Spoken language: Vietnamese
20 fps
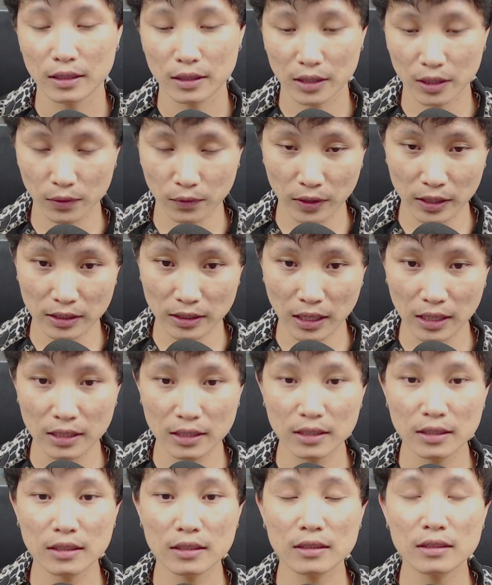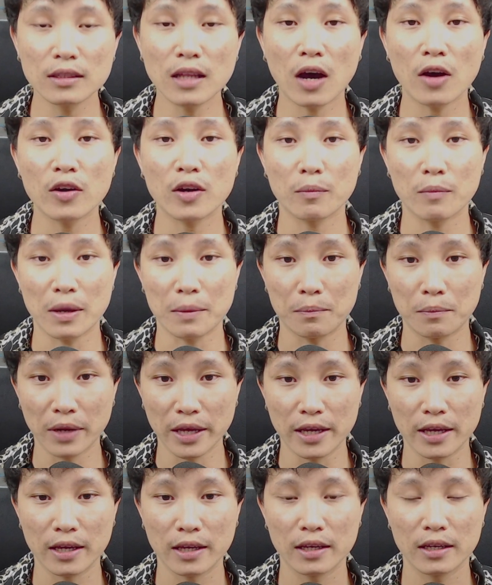phơi tới đôi đặc biệt
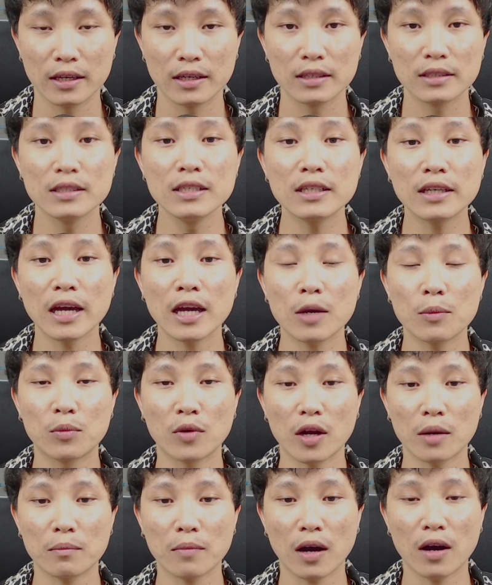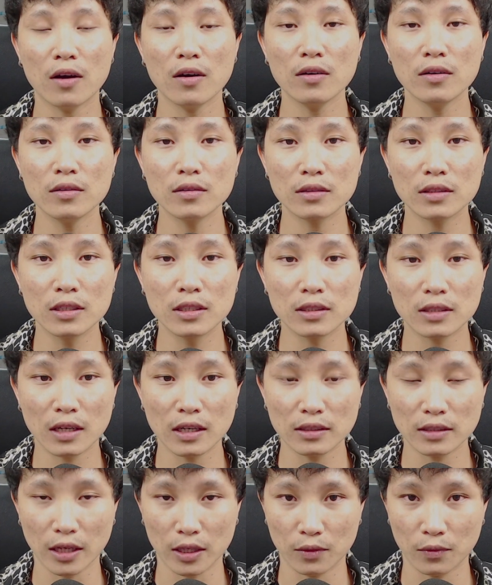này cứ kê cầm nọt máu cứ trơ
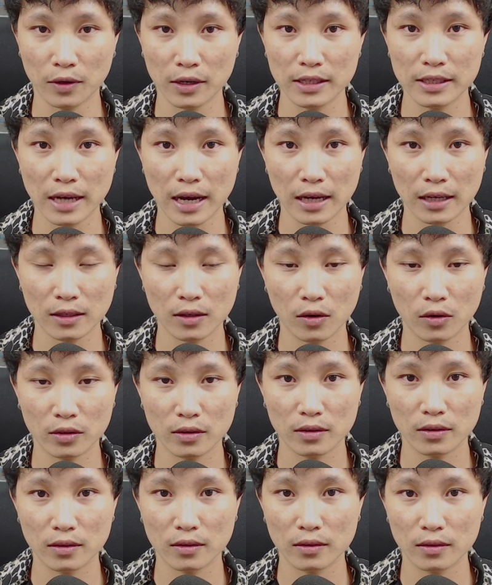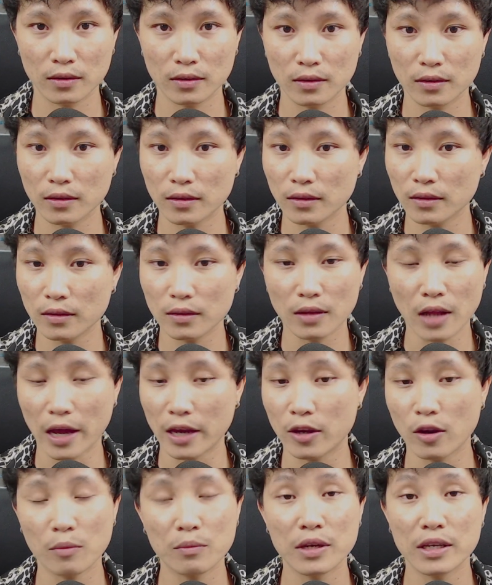tẹt phơi dáng đôi đại
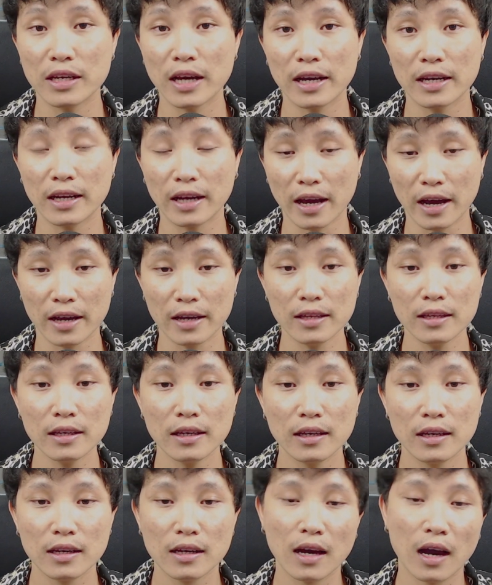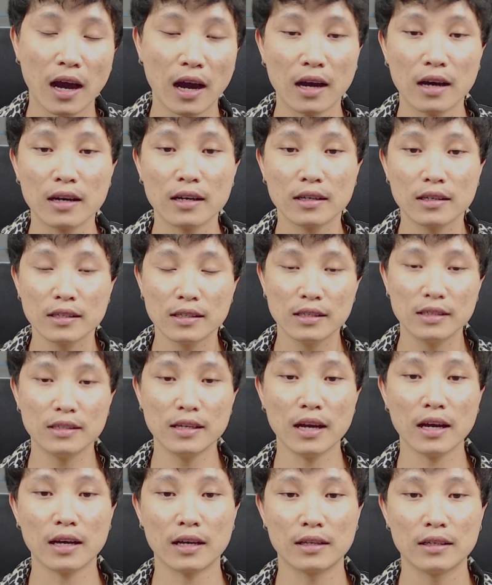nhóm này dây nè ngay hơi
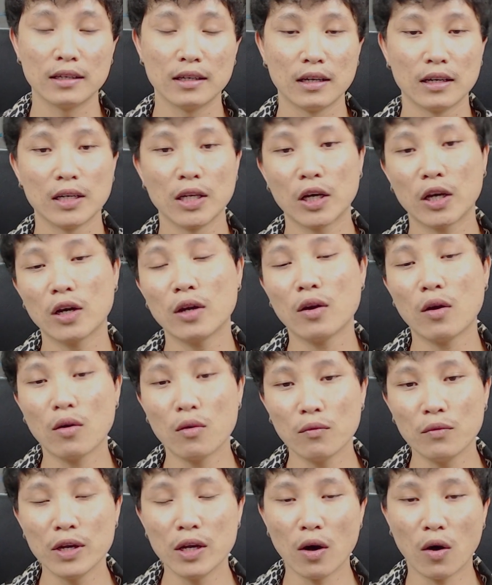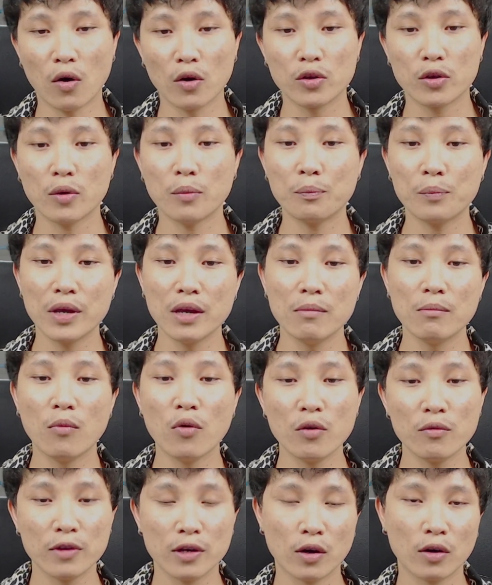yeah nơi khăn video nhóm pi
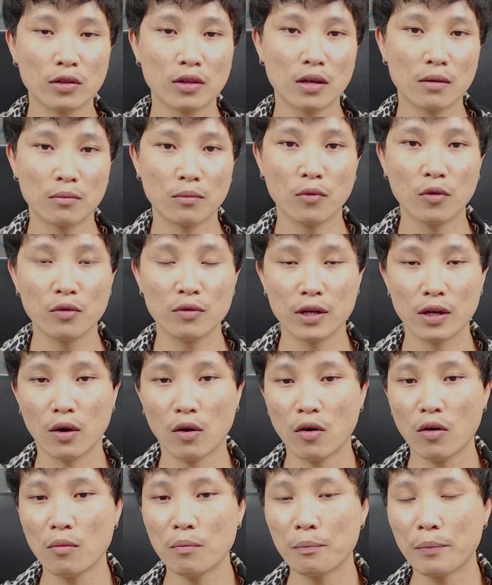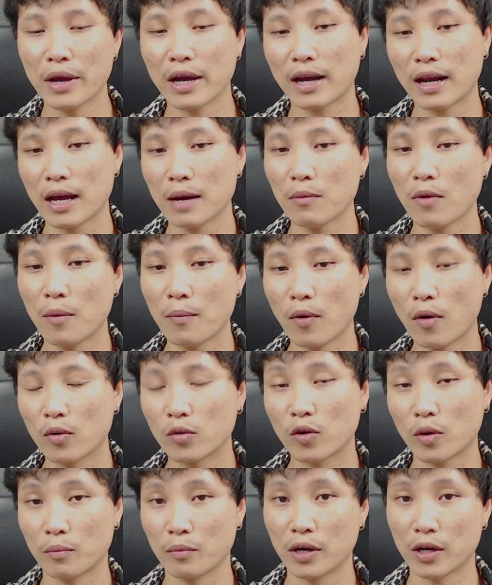mui video tầm mui video về khác bóng ôn
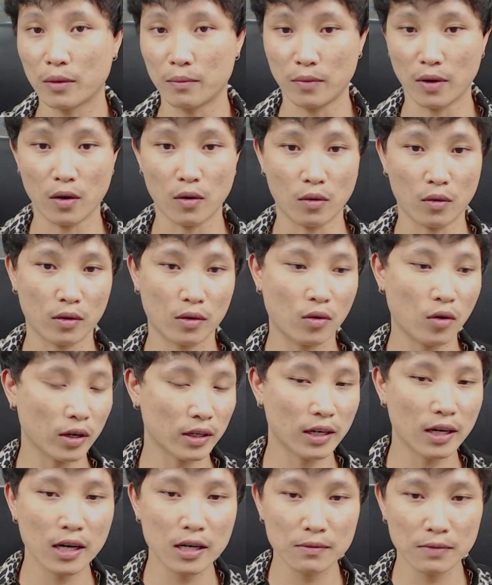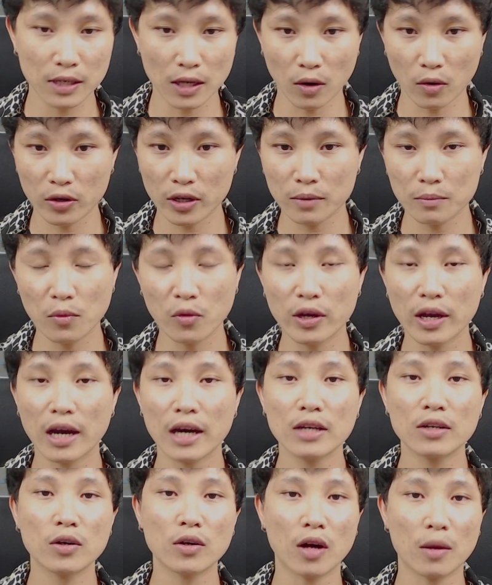cột mơ đồng lòng quạt khơi video nâng mui
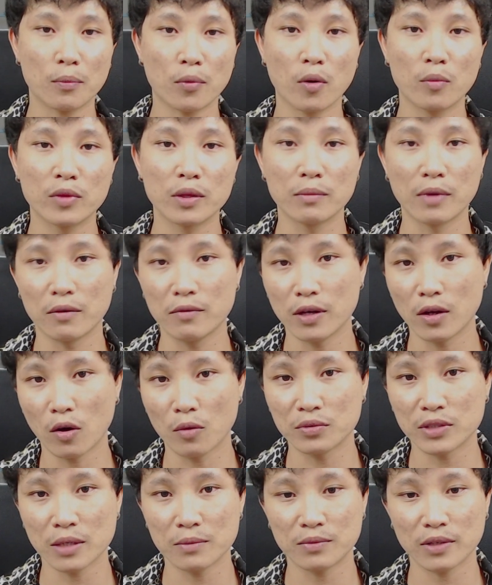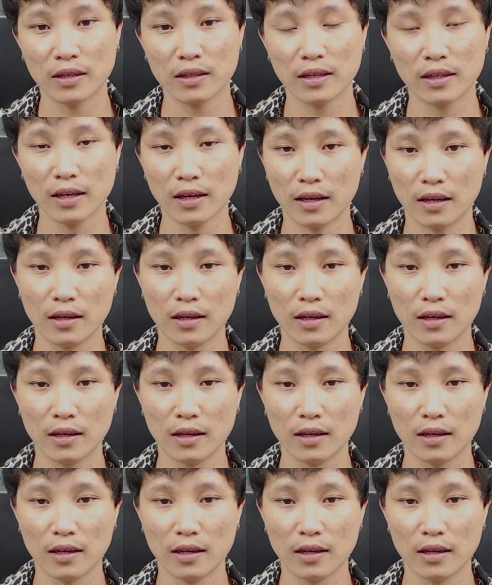hết cột aprom từ mở video xem như thế